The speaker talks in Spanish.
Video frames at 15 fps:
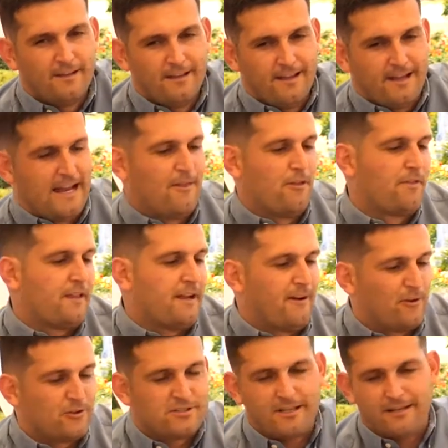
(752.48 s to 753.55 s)
a las 12 de la
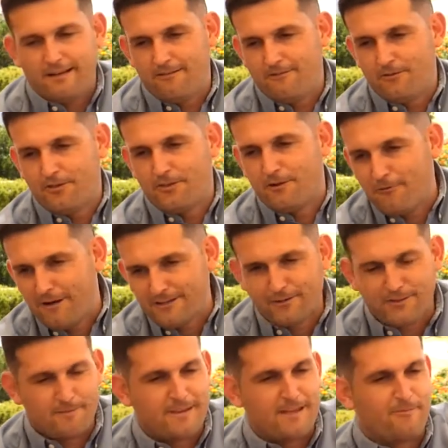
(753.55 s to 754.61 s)
noche, un 12 y cuarto,
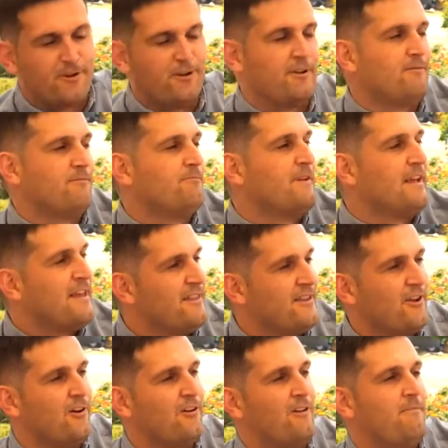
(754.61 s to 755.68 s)
12 y media, ponen un
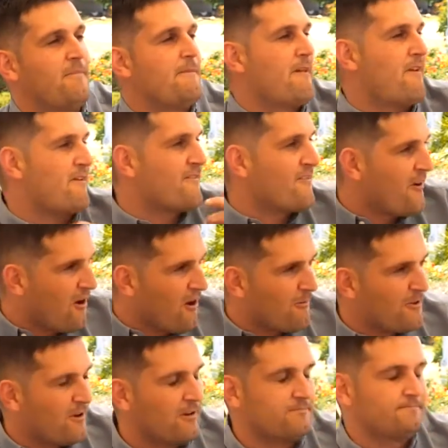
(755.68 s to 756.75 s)
vídeo, los, viva los
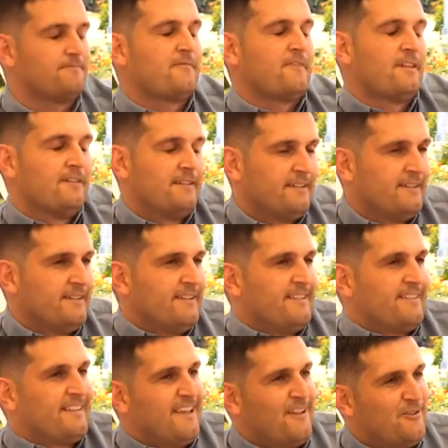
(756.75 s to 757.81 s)
novios.
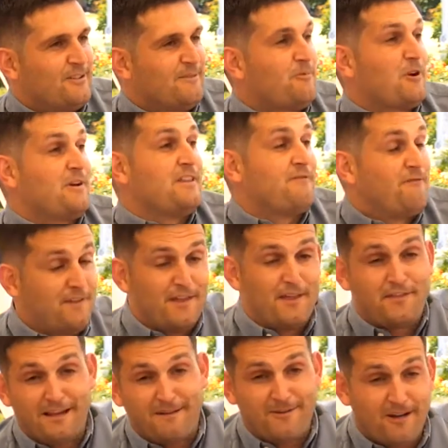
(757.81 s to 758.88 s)
Y uno tampoco es difícil
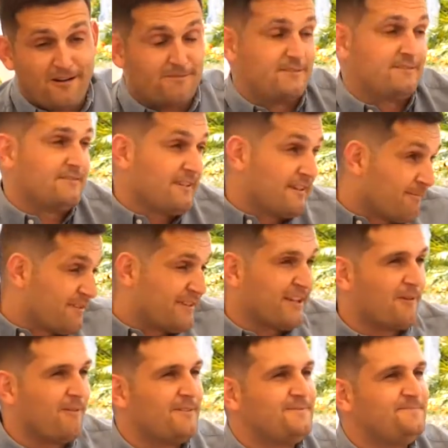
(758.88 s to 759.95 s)
decirle no, pero. Tú viste, el
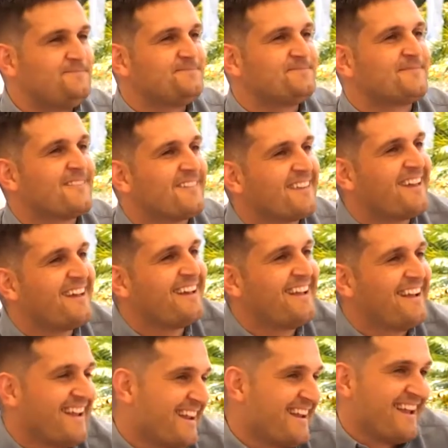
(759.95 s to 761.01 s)
amor, el amor, el
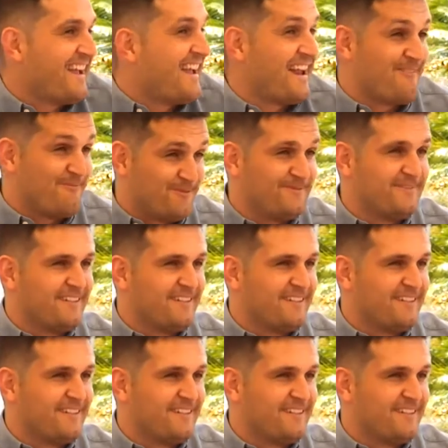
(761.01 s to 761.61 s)
amor es eh, así,